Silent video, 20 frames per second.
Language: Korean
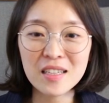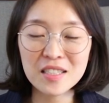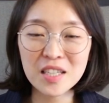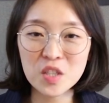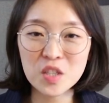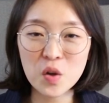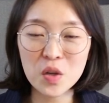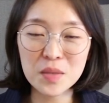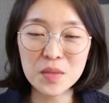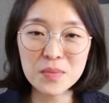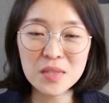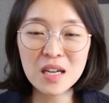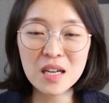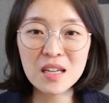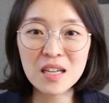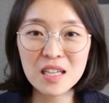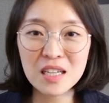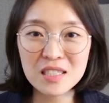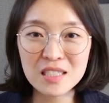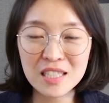그래서
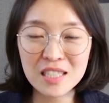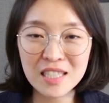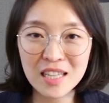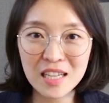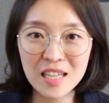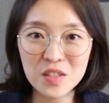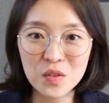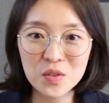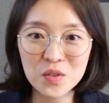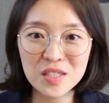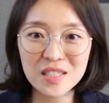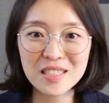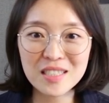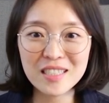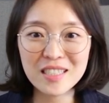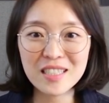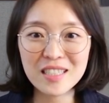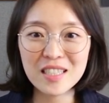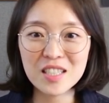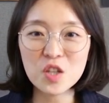
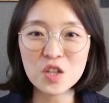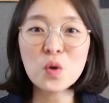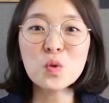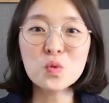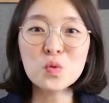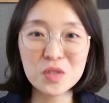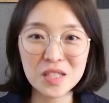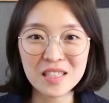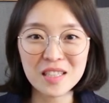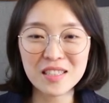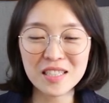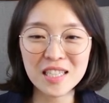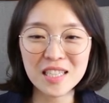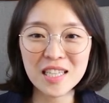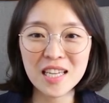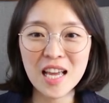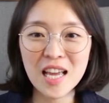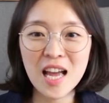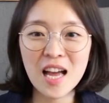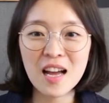임상가들이라든지
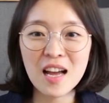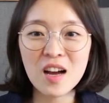연구자들이